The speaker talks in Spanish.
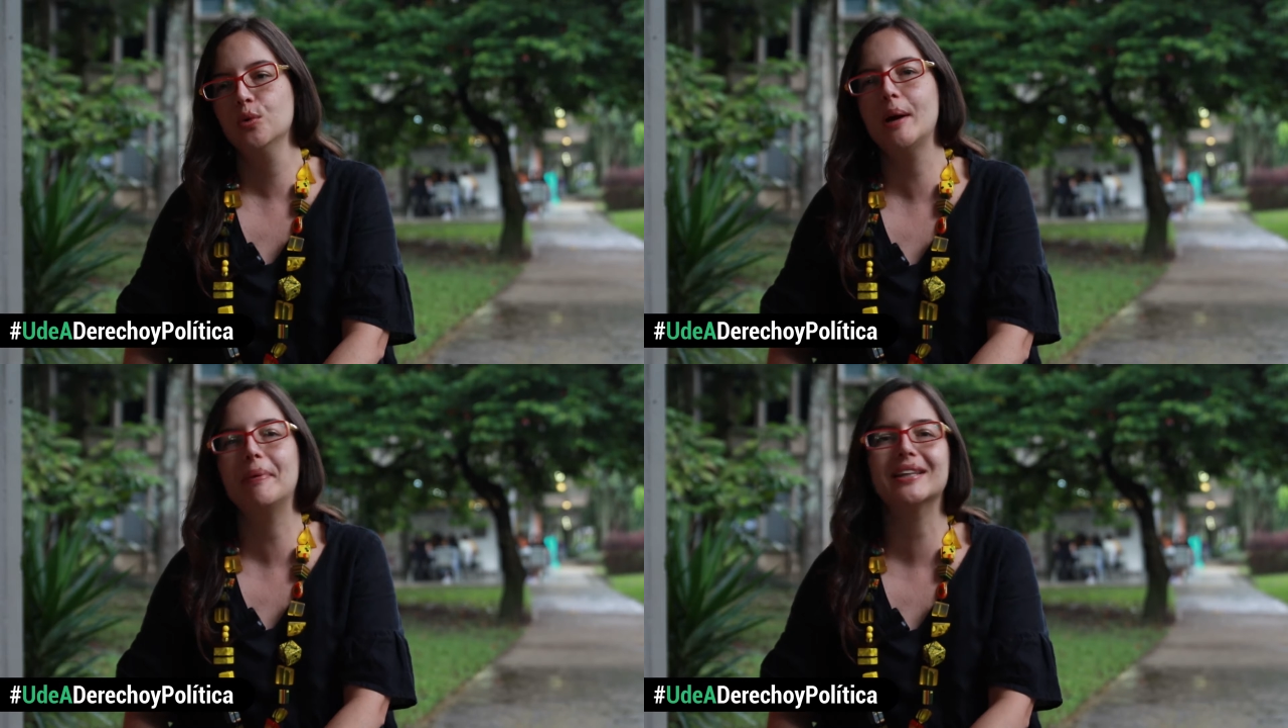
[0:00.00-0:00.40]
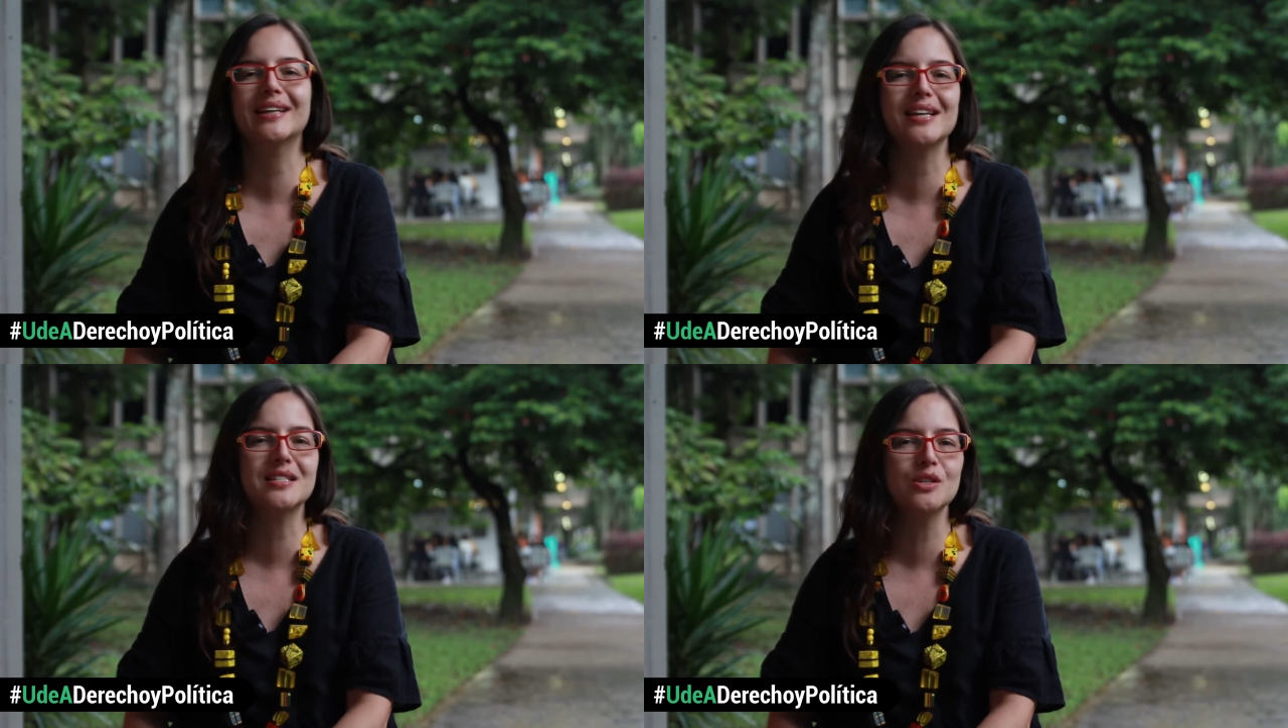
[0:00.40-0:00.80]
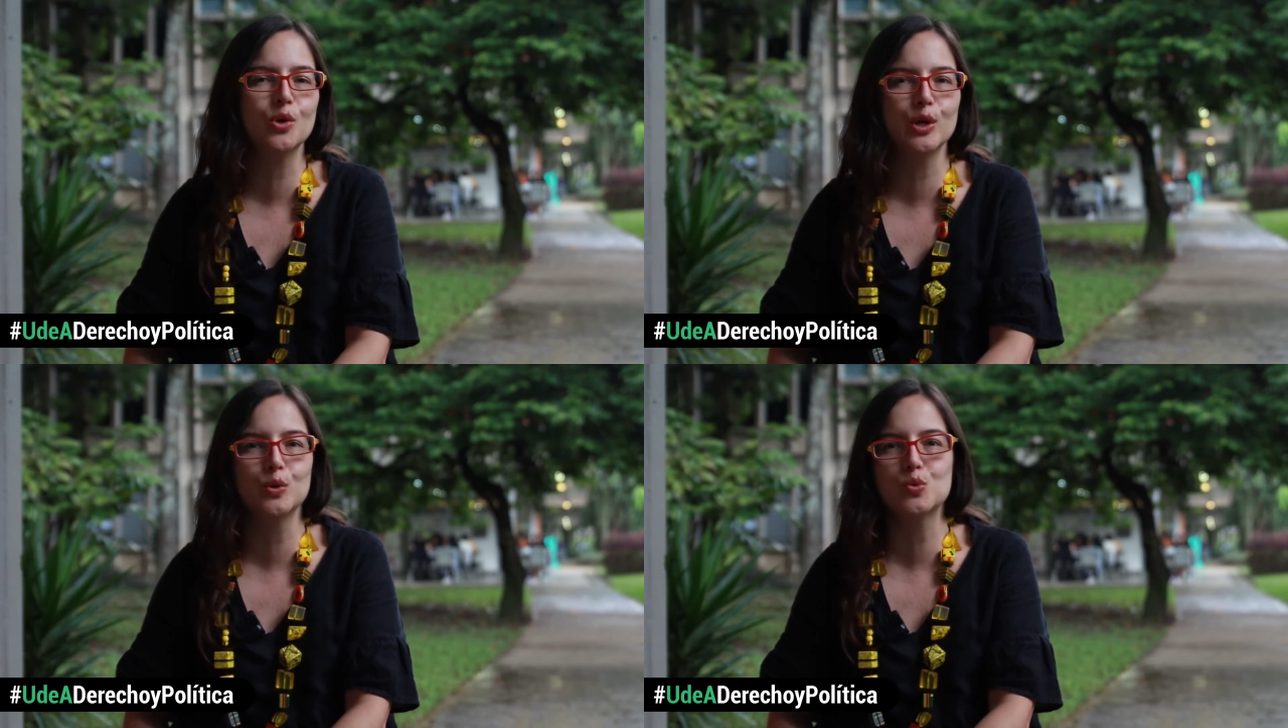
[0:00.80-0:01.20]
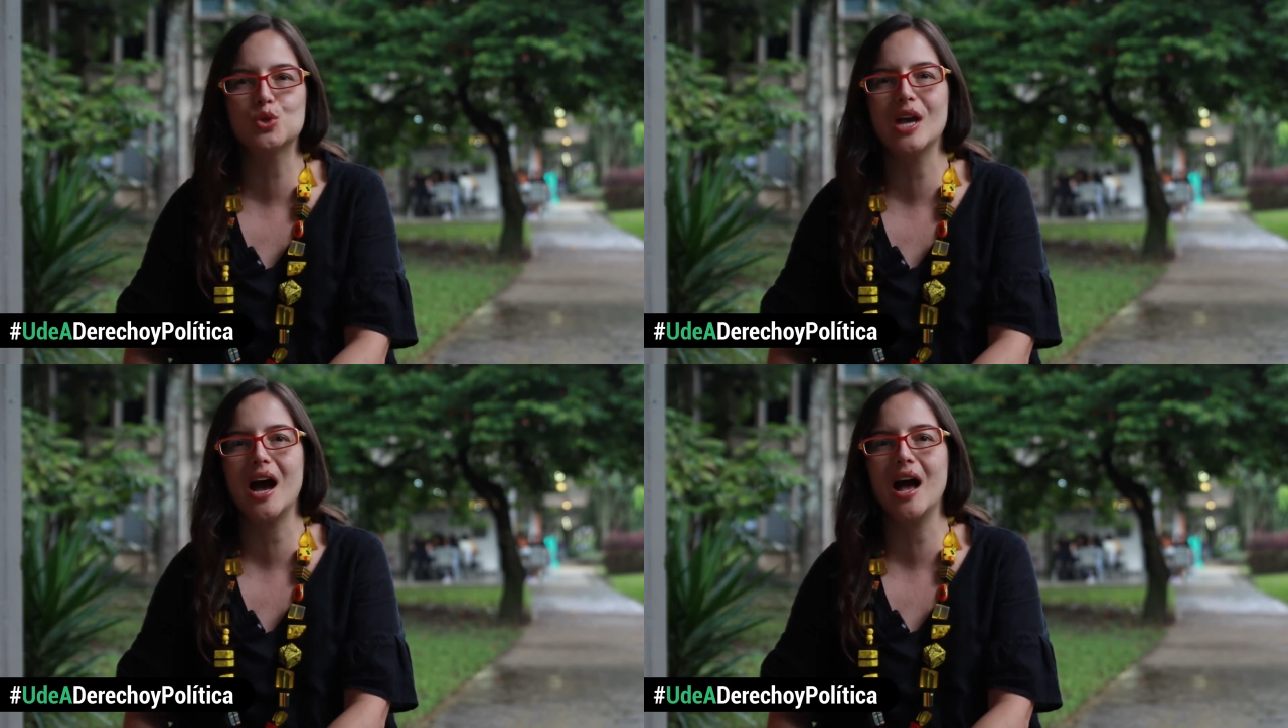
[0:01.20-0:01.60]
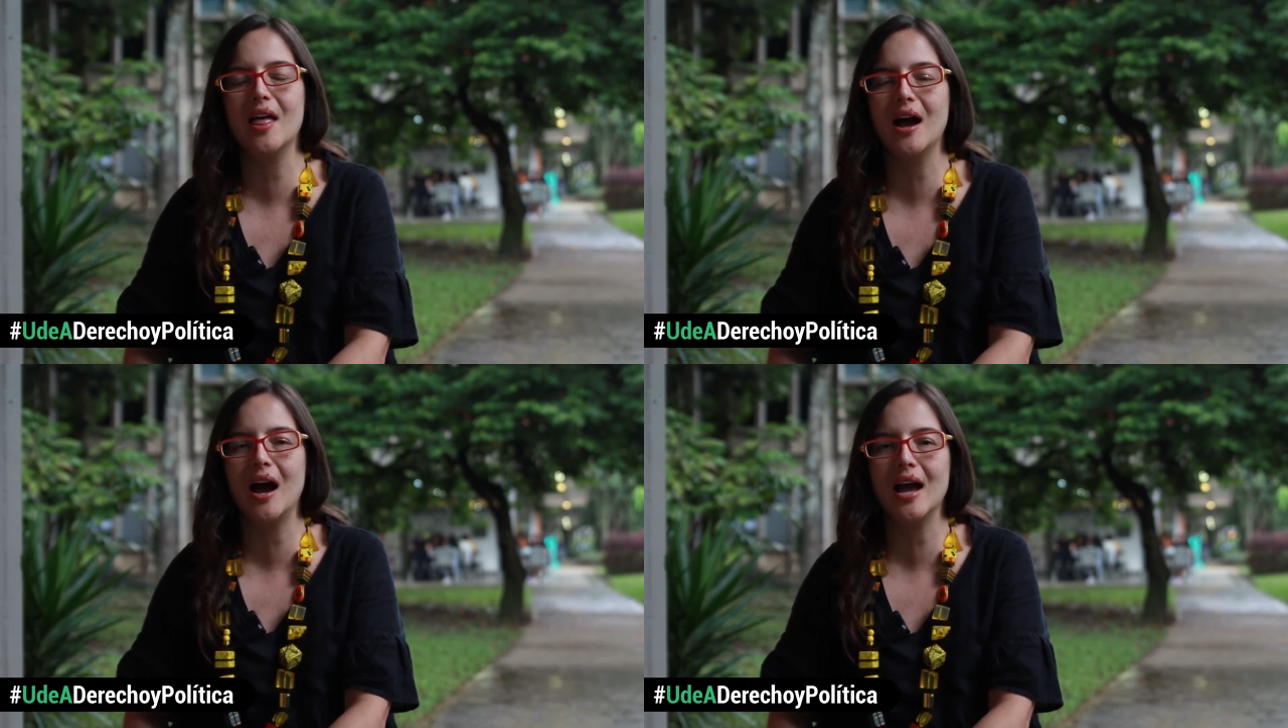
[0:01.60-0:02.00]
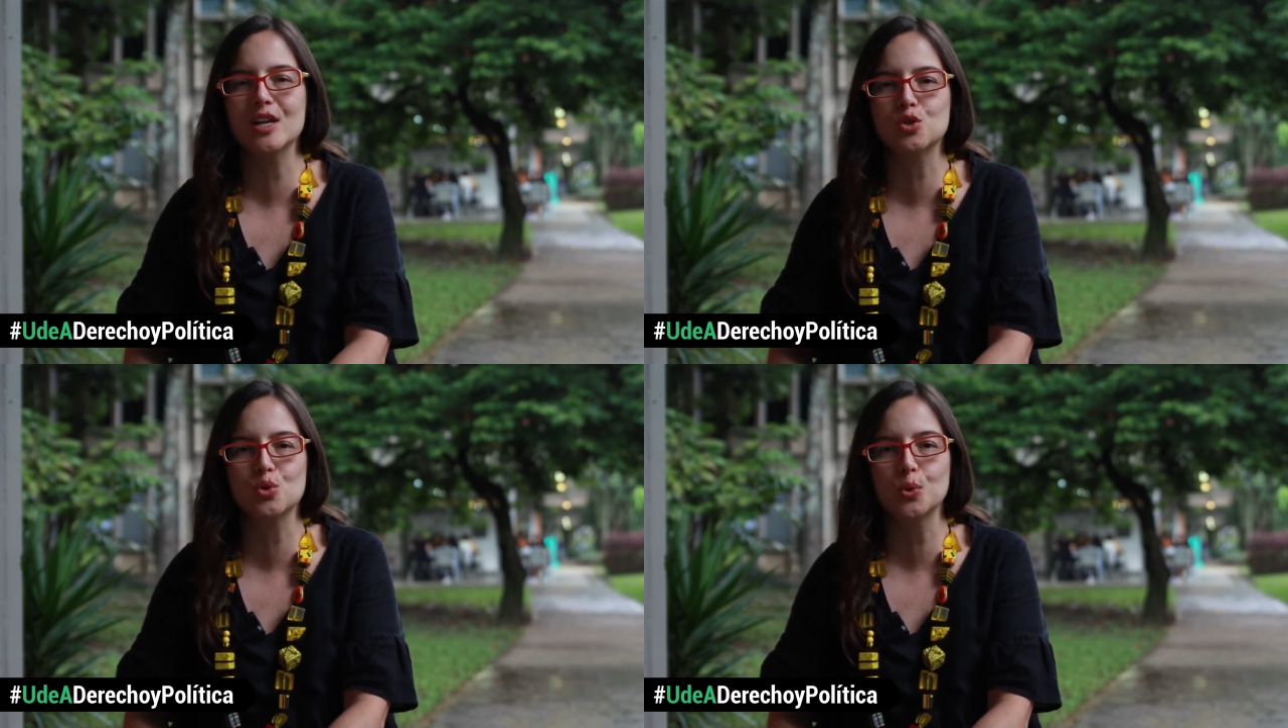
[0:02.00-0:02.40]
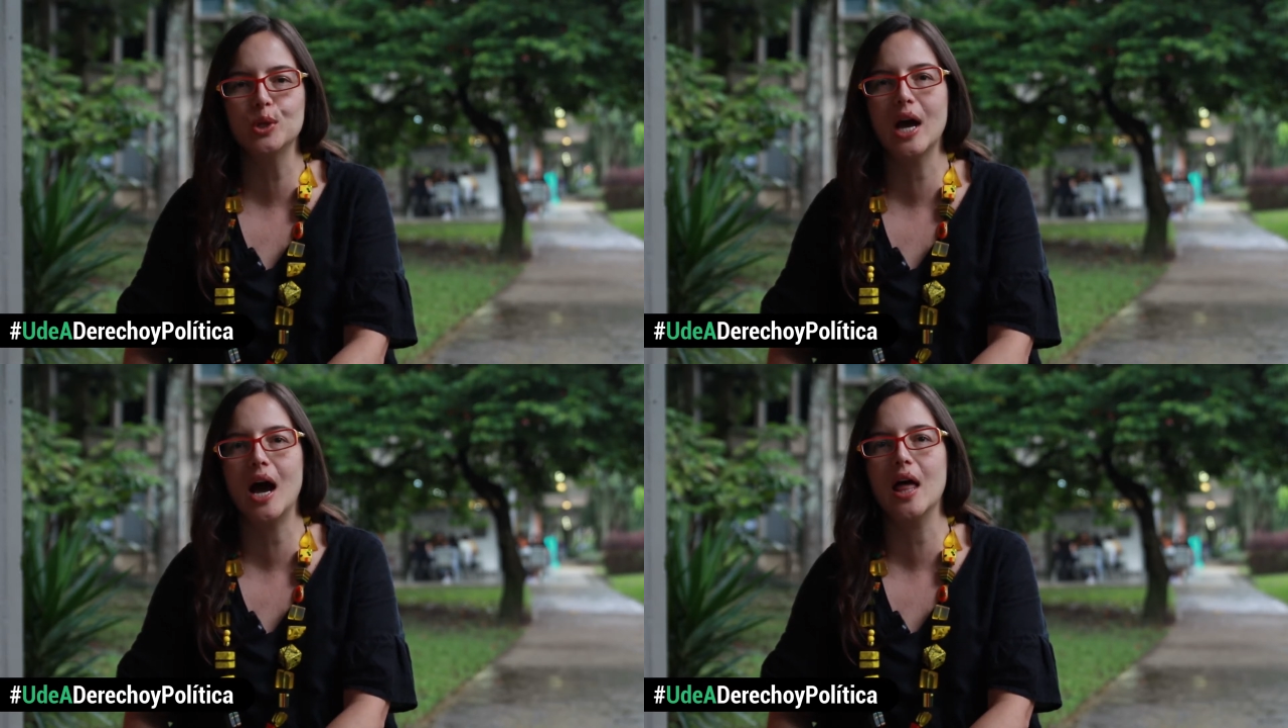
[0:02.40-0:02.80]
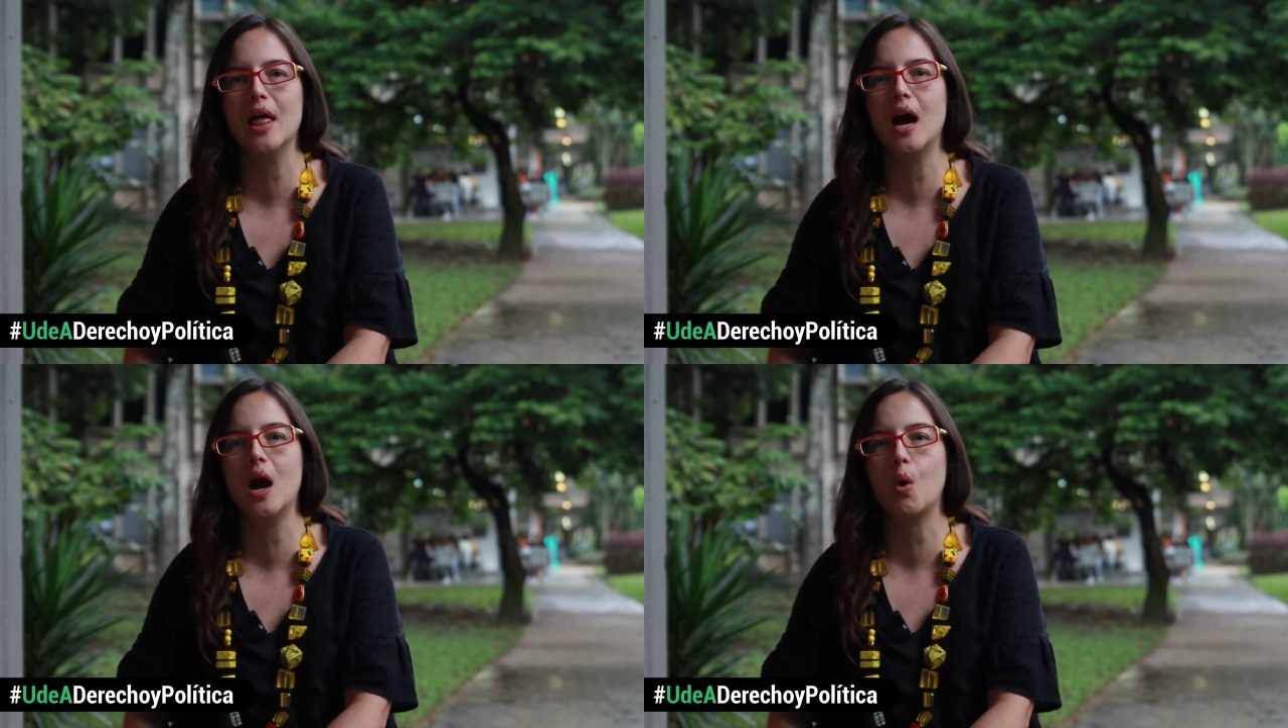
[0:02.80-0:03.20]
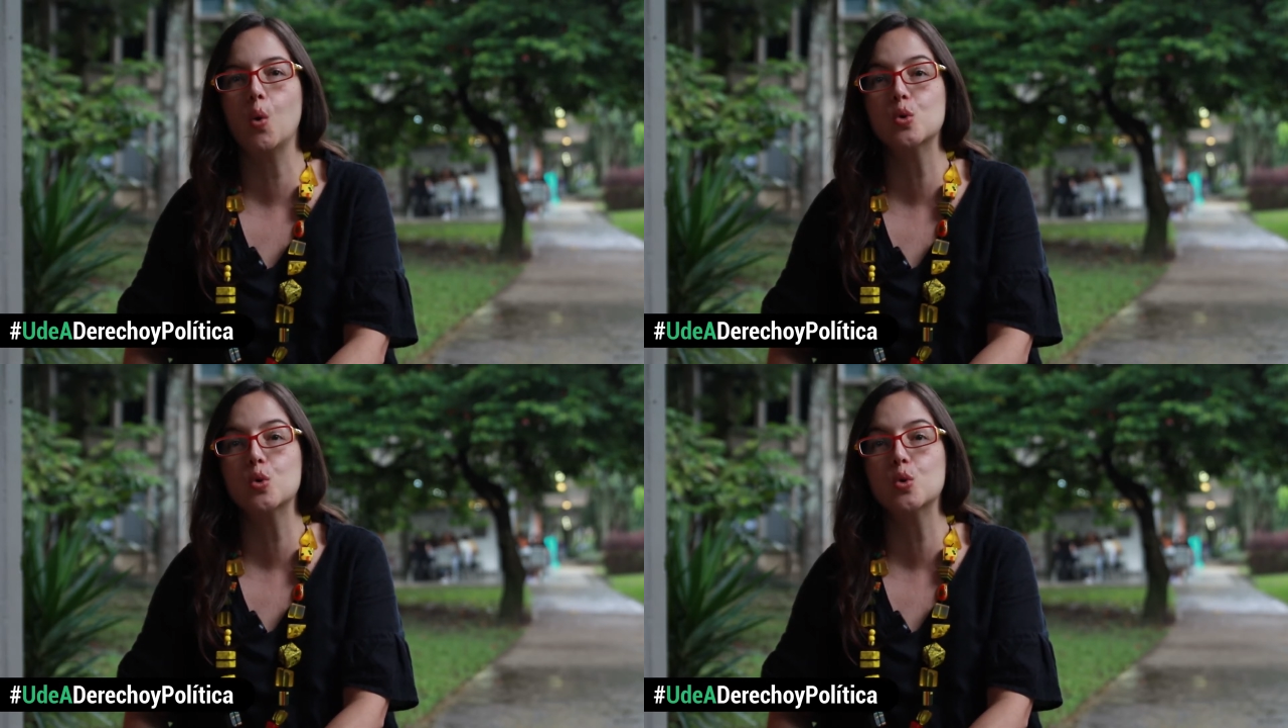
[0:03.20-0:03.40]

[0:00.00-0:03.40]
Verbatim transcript: una parte que ha sido denunciada, estudiada,